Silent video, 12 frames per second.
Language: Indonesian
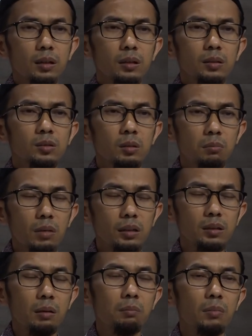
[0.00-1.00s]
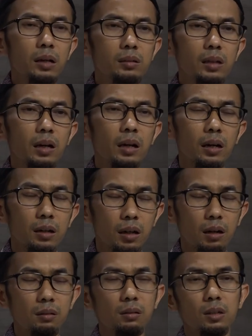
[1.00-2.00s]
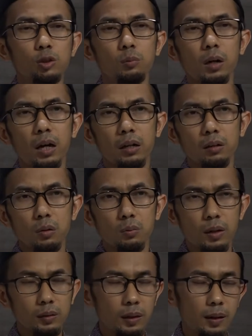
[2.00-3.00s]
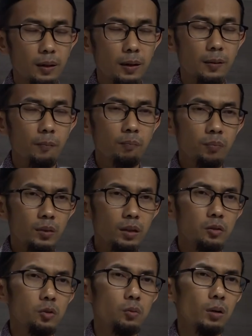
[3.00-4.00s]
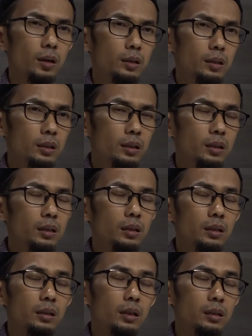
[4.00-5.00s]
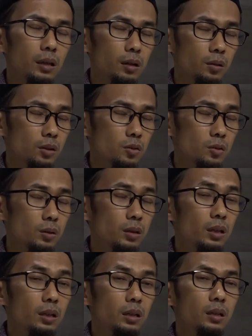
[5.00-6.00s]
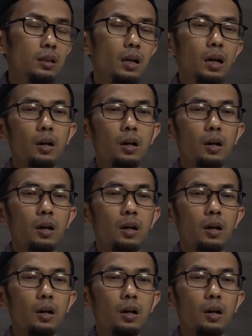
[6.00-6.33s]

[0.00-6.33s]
semata-mata karena Allah Subhanahu wa taala kecuali Kata Rasul, illa